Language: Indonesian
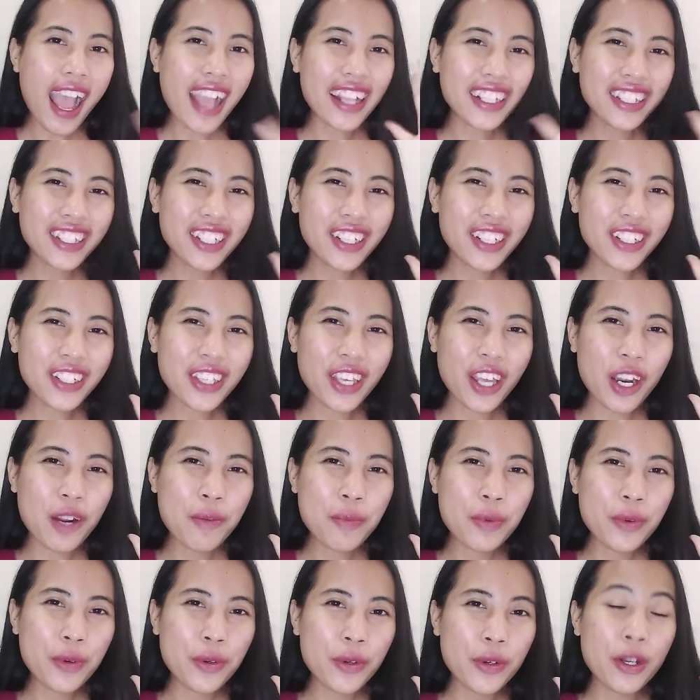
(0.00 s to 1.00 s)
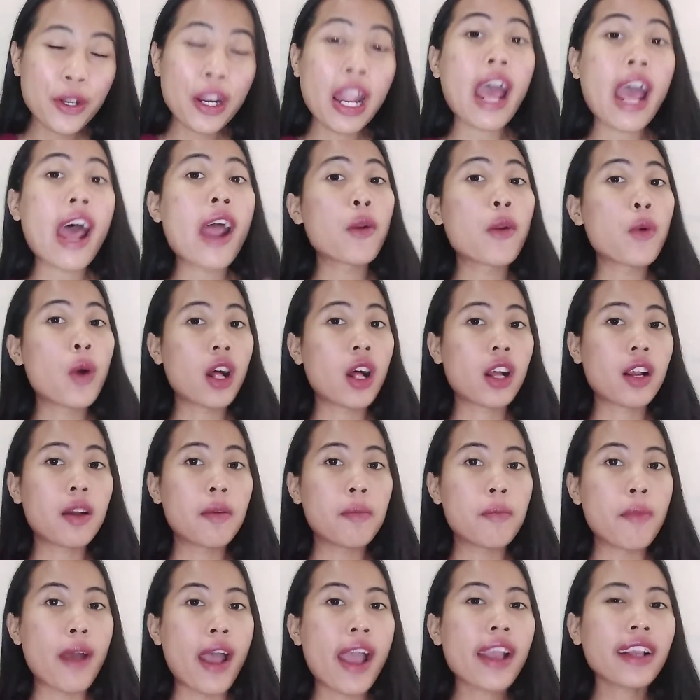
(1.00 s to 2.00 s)
Annyeong Yorobun and
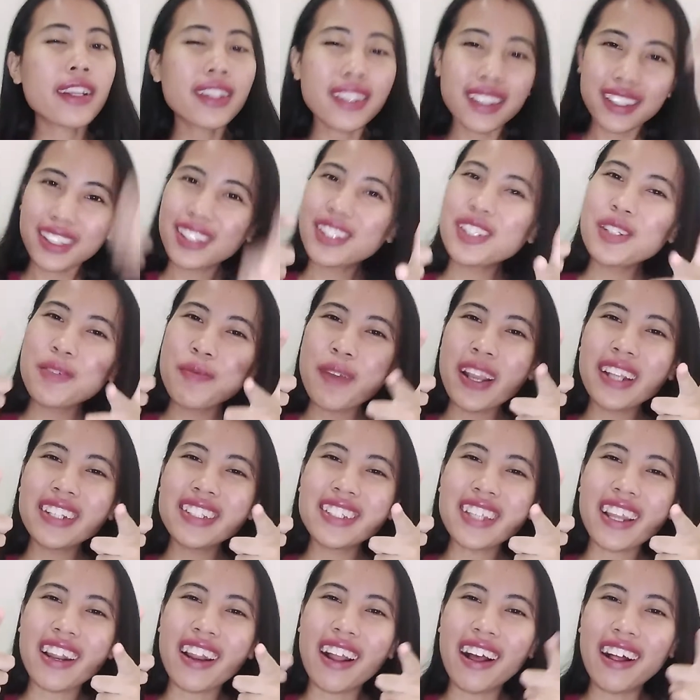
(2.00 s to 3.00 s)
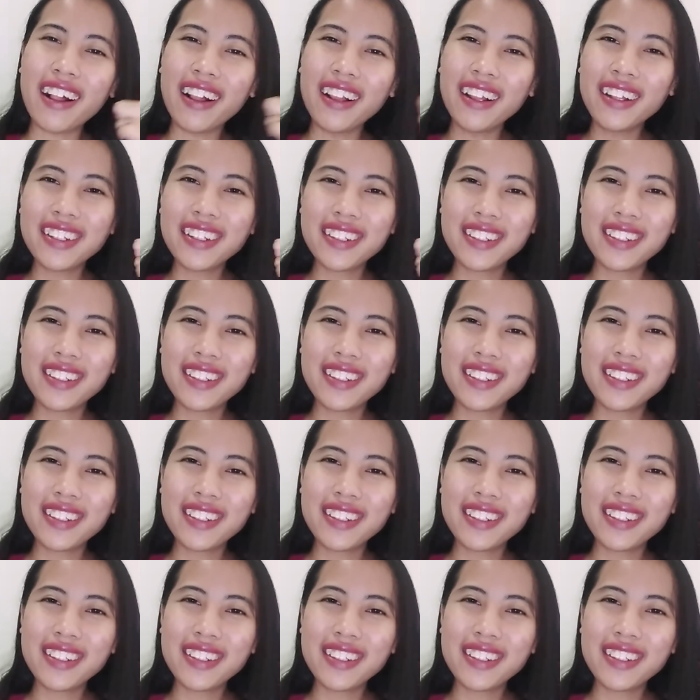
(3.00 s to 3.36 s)
welcome back to my channel.